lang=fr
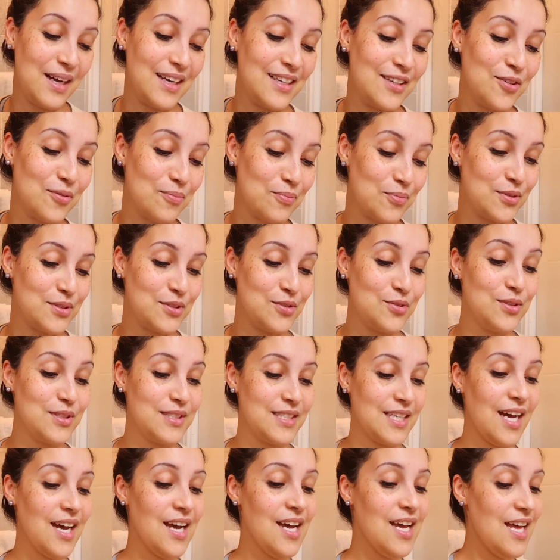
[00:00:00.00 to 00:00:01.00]
Et en plus que
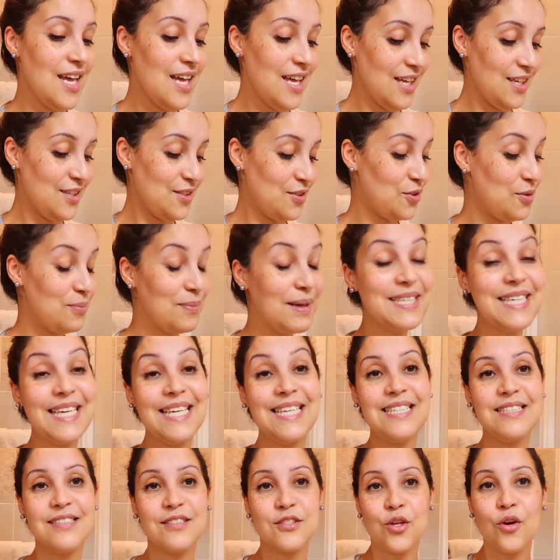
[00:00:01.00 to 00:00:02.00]
ça, demain, il y a
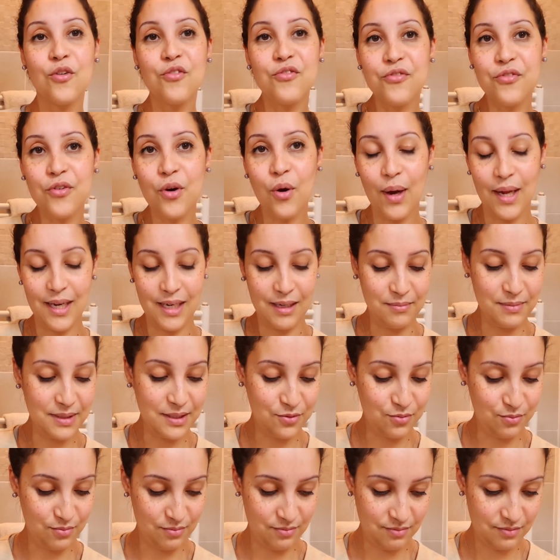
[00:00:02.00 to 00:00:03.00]
les enfants à la
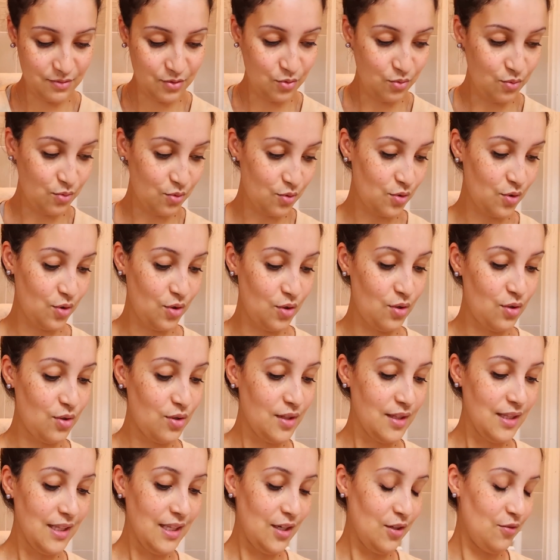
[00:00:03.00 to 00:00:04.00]
maison. Donc, euh,
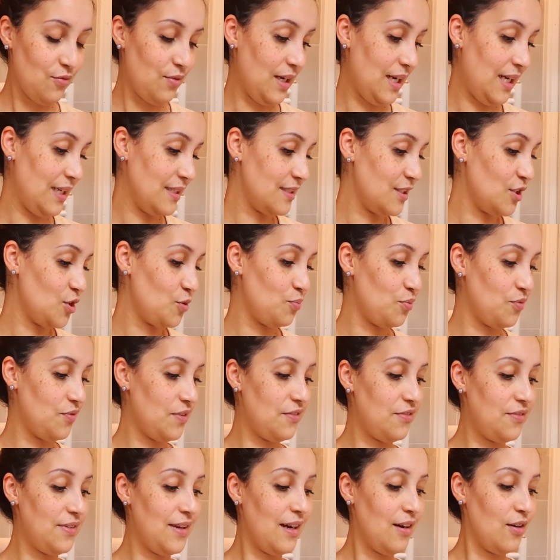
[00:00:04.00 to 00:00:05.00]
voilà, si je pouvais
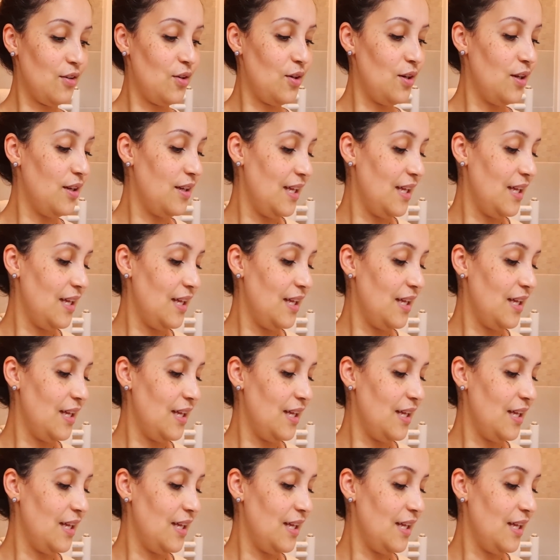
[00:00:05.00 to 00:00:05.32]
faire... Euh,